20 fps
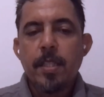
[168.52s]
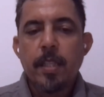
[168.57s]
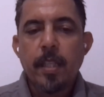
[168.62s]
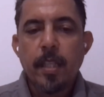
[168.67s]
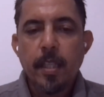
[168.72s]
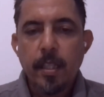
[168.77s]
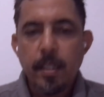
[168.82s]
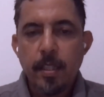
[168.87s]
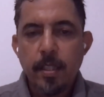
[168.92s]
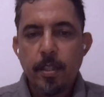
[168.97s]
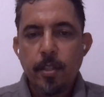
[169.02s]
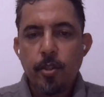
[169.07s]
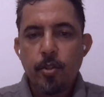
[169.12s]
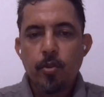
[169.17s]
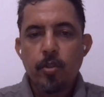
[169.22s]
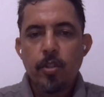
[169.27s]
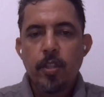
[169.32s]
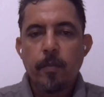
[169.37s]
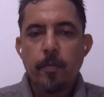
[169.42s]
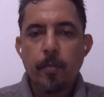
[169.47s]
تصريح
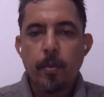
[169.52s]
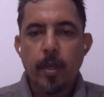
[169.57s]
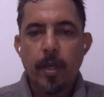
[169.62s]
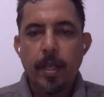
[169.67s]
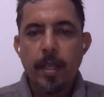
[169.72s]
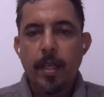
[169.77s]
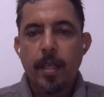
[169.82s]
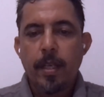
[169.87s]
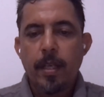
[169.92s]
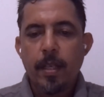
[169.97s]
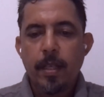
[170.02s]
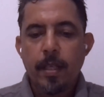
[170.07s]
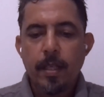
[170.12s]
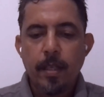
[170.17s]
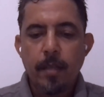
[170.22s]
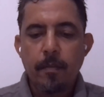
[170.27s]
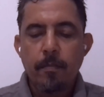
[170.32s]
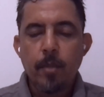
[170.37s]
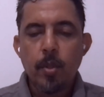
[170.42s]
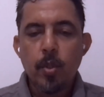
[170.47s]
جوزيف
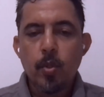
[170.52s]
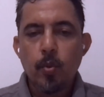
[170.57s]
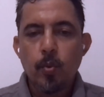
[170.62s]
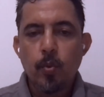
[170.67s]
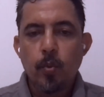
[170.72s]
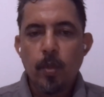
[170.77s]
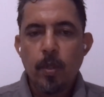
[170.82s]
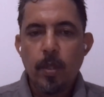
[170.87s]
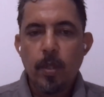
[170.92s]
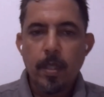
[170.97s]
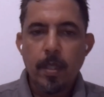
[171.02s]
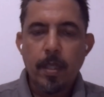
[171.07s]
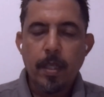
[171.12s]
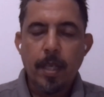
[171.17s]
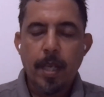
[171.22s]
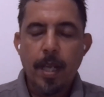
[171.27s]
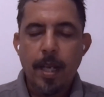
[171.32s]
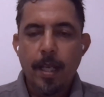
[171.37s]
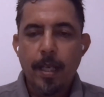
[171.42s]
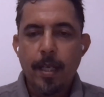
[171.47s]
بوريل مسؤول
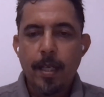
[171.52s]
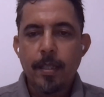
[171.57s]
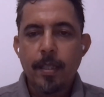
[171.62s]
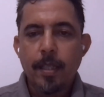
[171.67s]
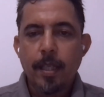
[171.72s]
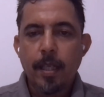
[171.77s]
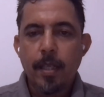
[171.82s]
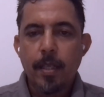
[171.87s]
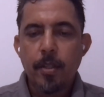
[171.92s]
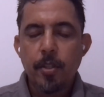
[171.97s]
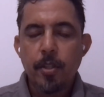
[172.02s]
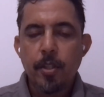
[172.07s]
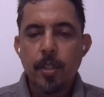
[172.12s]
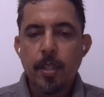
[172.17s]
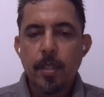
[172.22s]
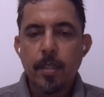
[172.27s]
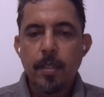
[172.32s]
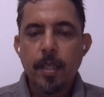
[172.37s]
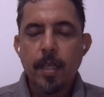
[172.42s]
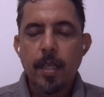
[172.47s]
العلاقات
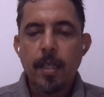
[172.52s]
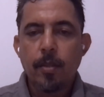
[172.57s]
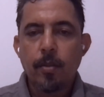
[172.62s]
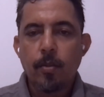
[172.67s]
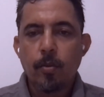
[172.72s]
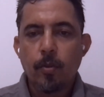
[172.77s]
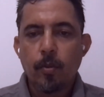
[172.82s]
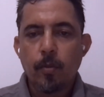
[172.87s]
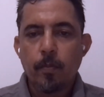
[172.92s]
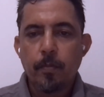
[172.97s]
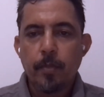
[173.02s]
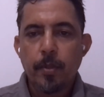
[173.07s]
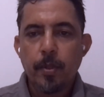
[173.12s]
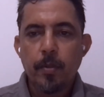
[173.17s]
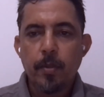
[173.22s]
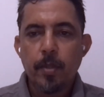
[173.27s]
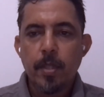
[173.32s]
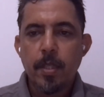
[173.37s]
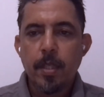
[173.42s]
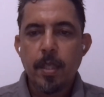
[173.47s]
الخارجية للاتحاد
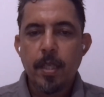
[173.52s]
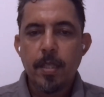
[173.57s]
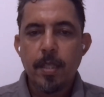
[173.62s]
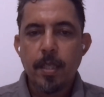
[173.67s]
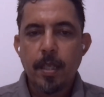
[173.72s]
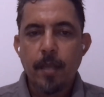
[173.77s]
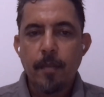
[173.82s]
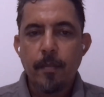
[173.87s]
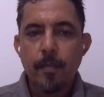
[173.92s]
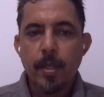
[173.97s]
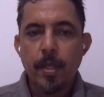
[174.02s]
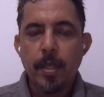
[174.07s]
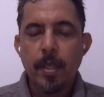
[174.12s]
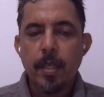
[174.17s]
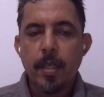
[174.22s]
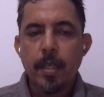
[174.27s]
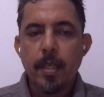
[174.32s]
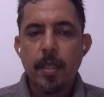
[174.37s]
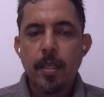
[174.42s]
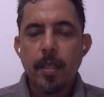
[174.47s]
الأوروبي والسياسة
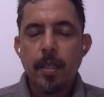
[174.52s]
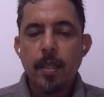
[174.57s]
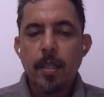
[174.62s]
الأمنية